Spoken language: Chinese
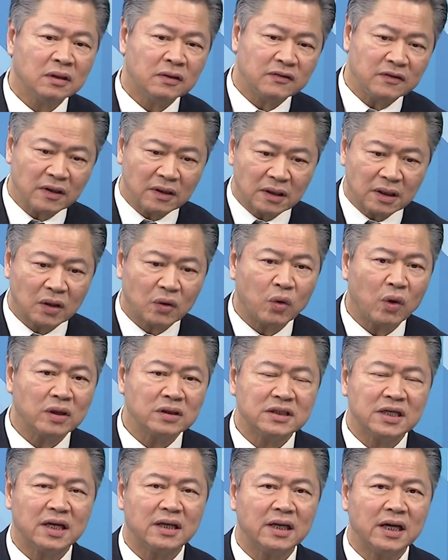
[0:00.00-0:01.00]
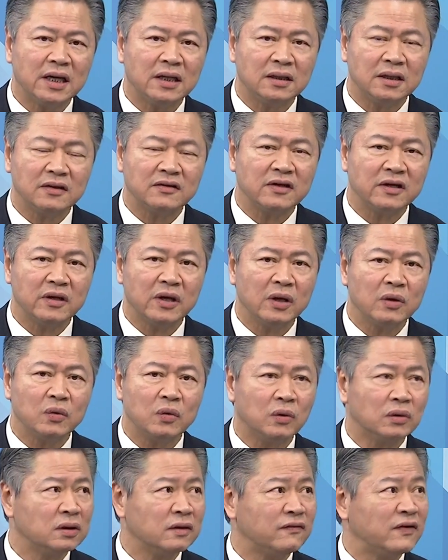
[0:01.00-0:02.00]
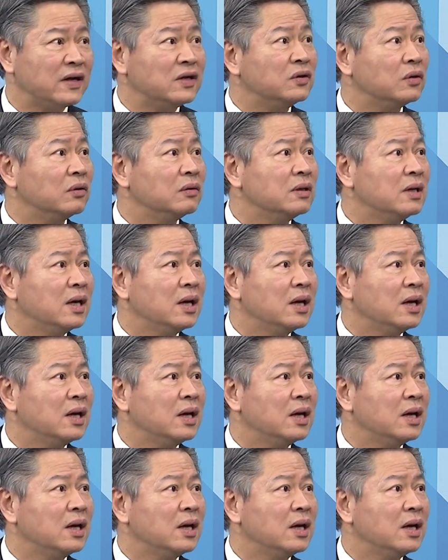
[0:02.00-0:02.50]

整个框架内的成员国的繁荣，